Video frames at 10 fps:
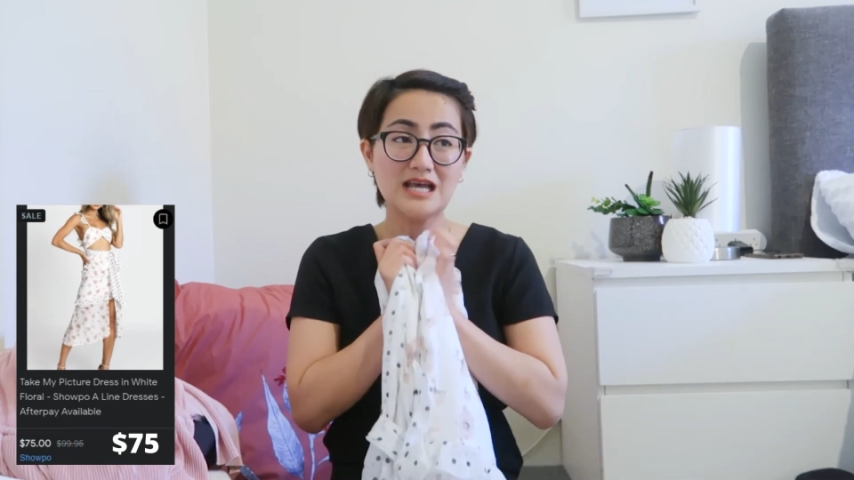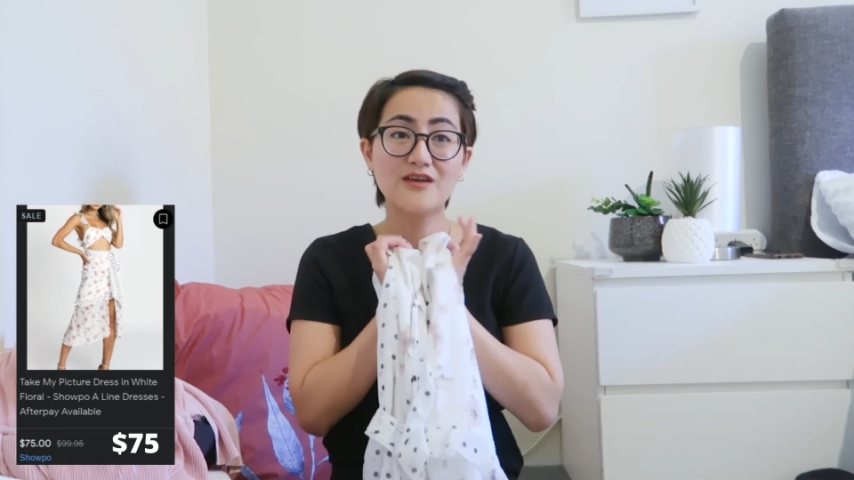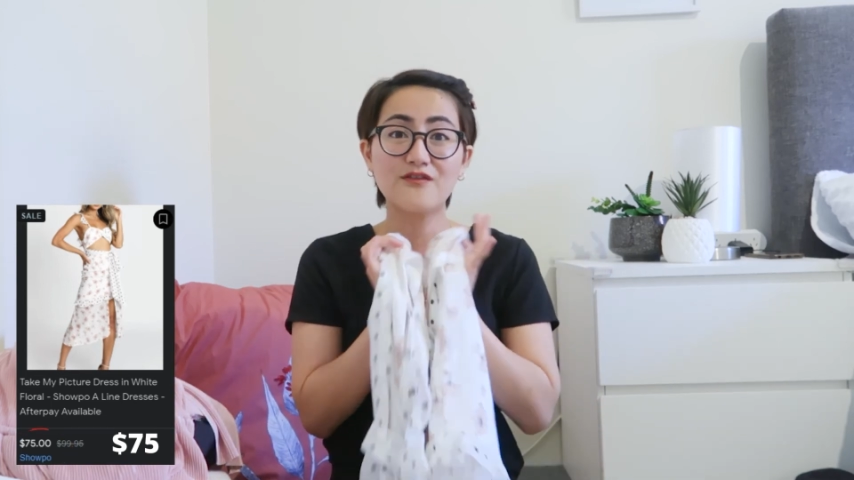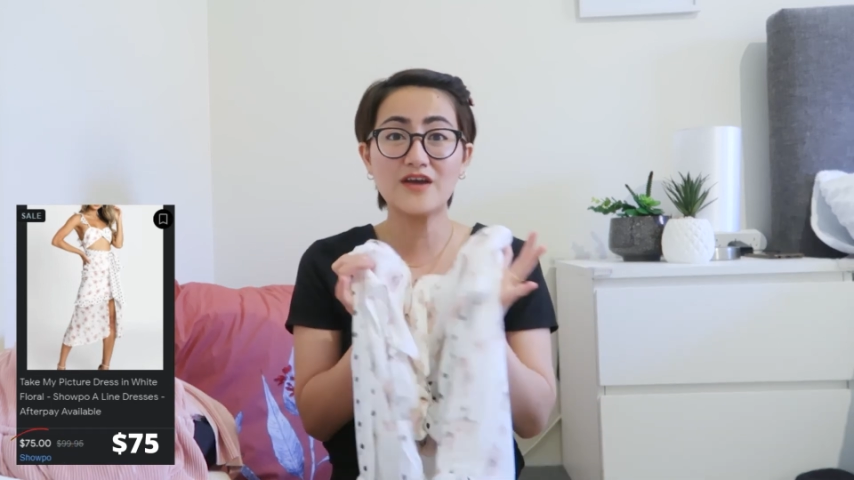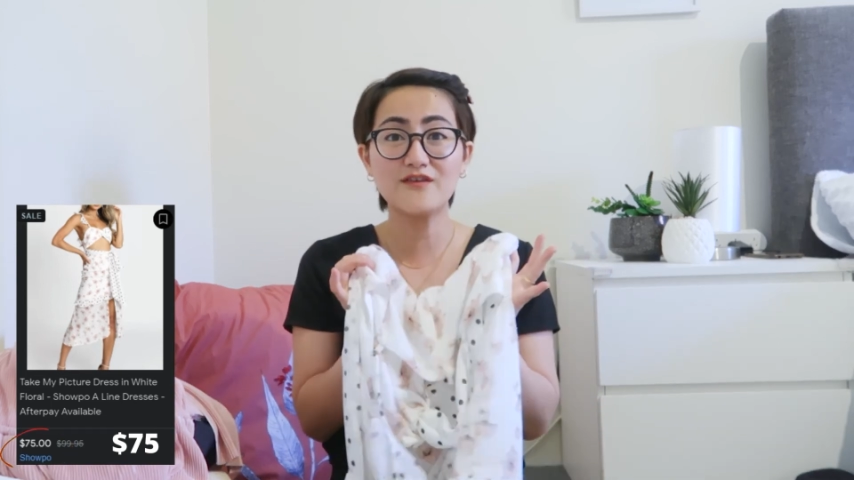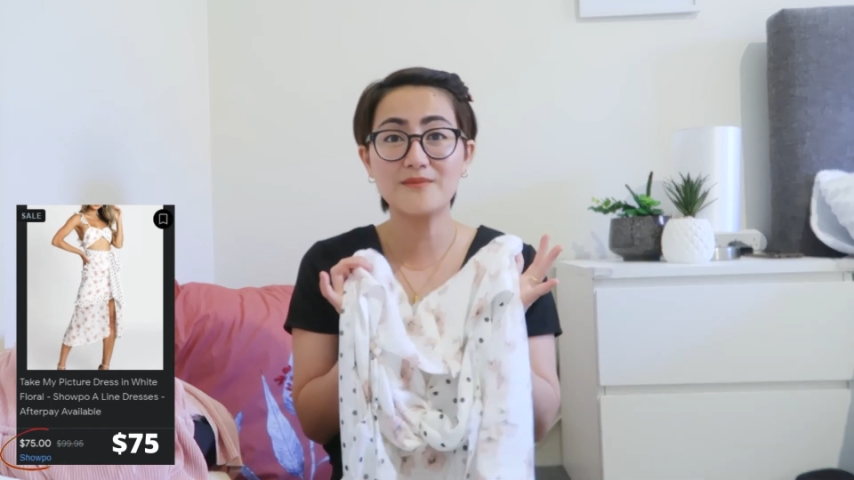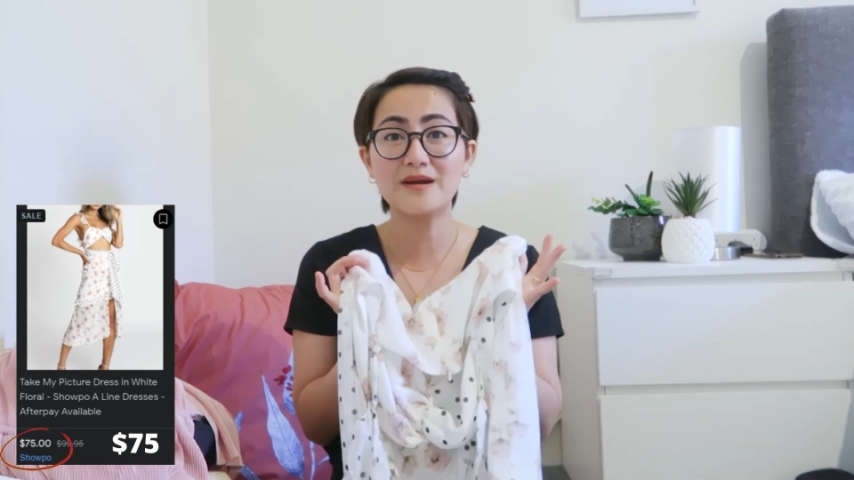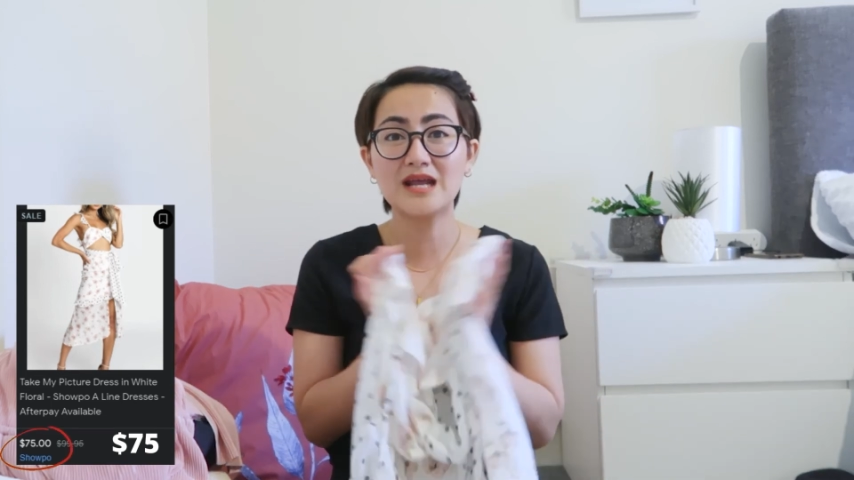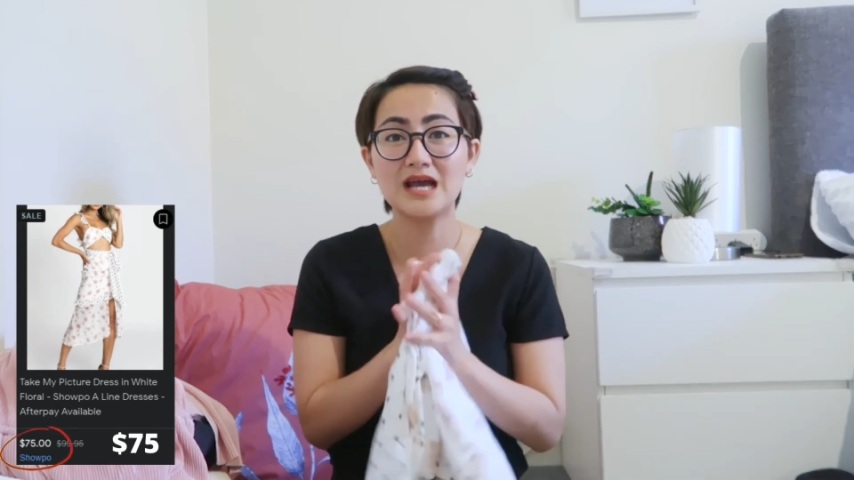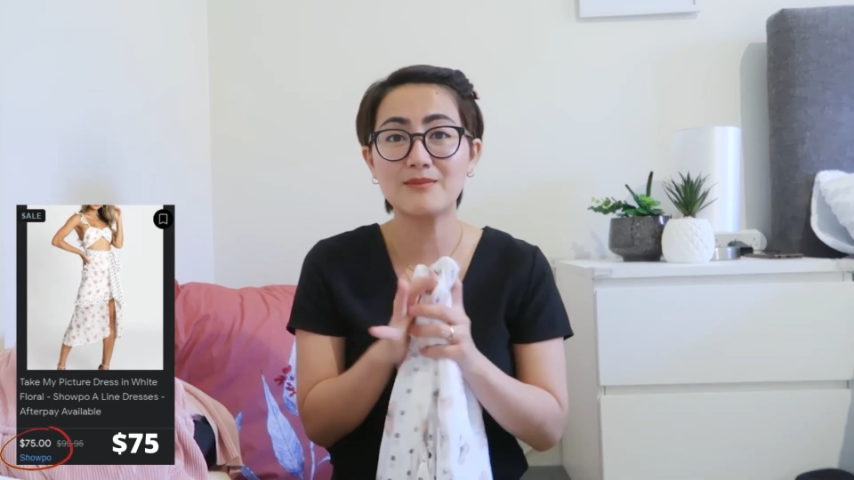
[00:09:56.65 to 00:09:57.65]
If ever
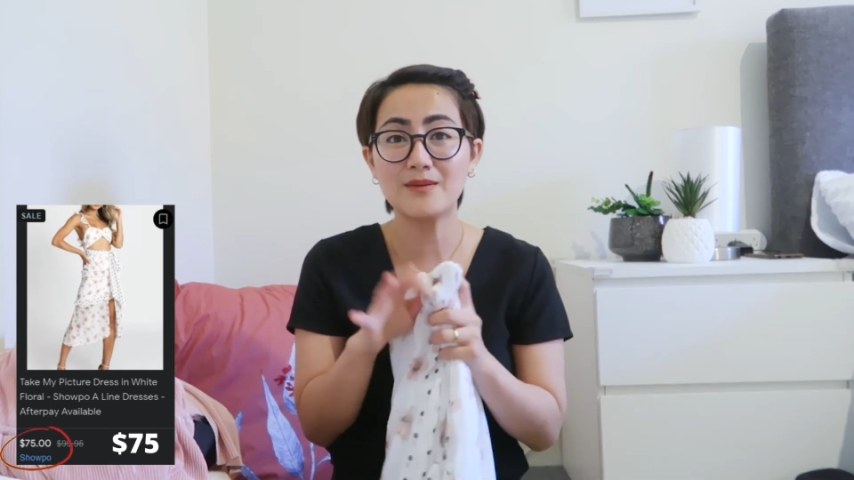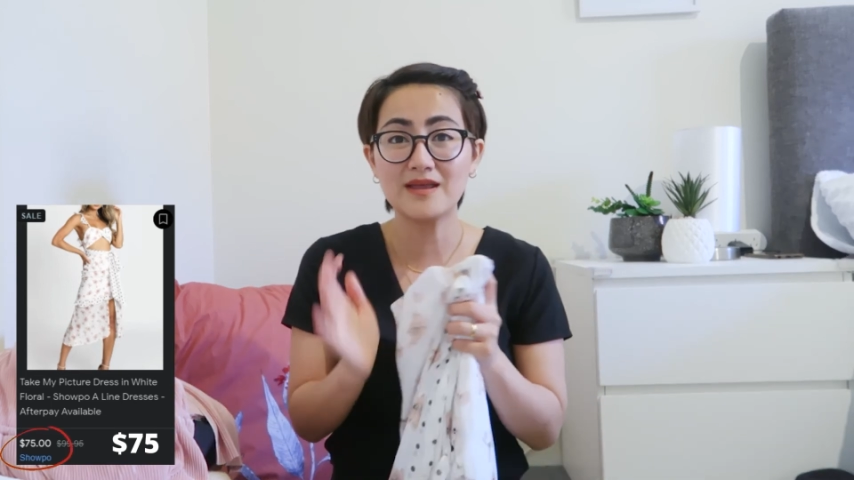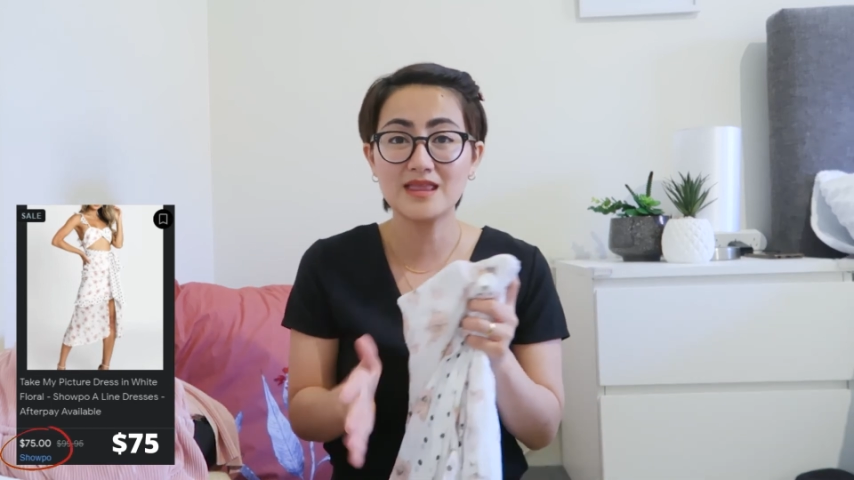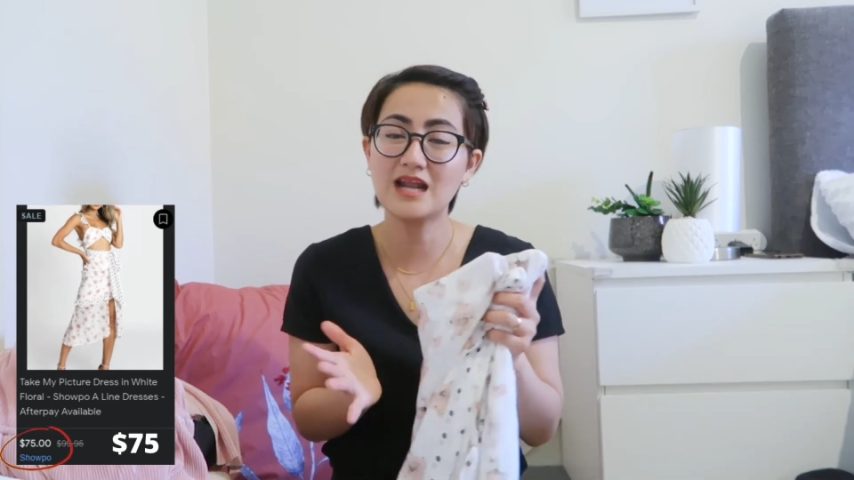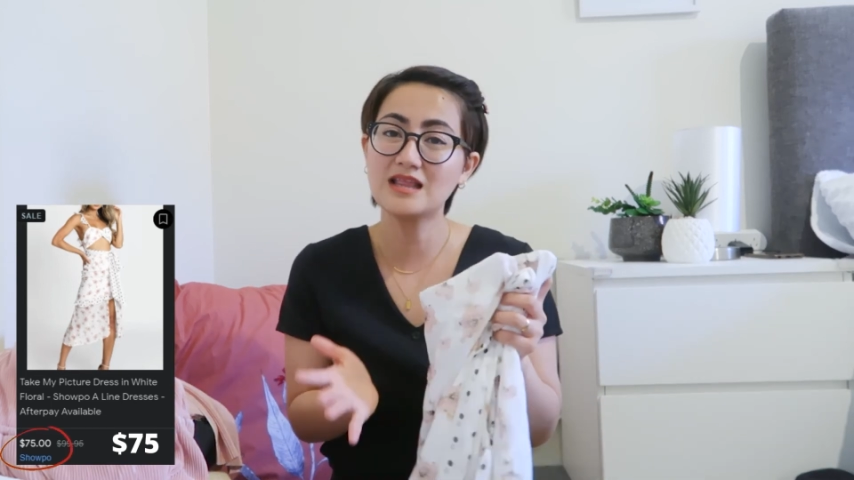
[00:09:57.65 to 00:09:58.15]
man na mabenta